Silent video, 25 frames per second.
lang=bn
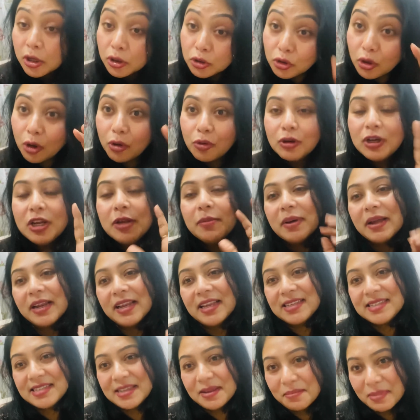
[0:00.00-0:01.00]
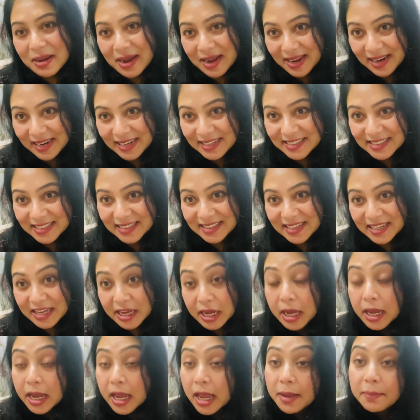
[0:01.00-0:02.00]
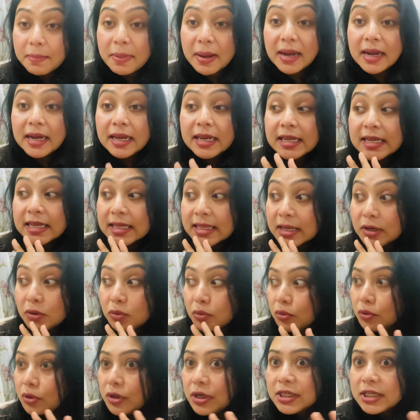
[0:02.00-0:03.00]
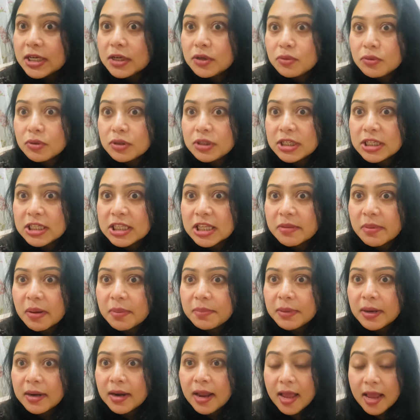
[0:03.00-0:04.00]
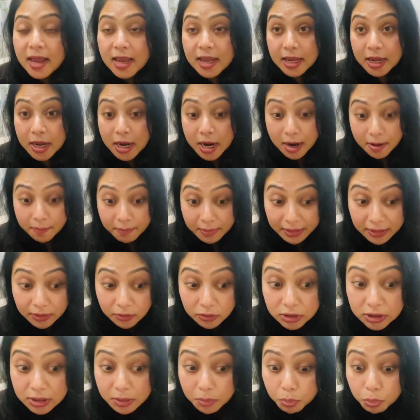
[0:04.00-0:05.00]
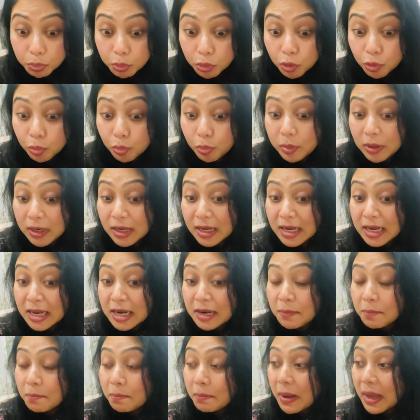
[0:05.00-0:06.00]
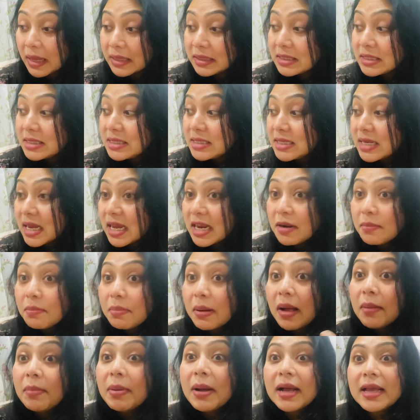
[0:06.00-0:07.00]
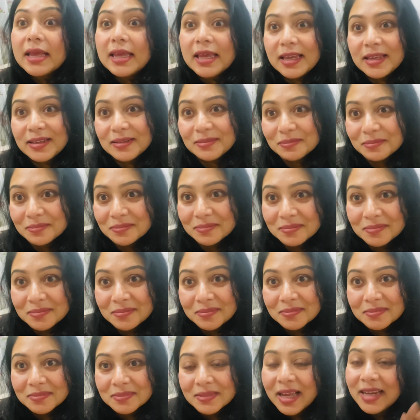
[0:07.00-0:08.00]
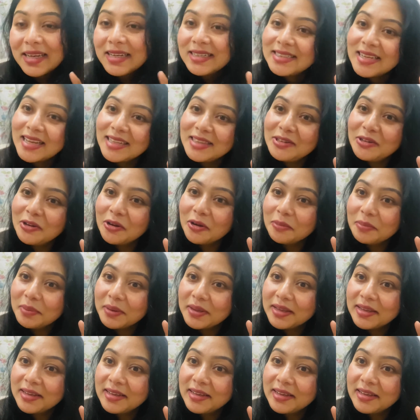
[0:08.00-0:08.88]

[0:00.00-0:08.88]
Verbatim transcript: তখনই বানাইছে বাঙালি জাতি এই বাঙালি জাতির কোনো নিজের কোনো চিন্তা ভাবনা নাই মানে হচ্ছে বুবলির বাচ্চার বাবাকে এটা জানতে হবে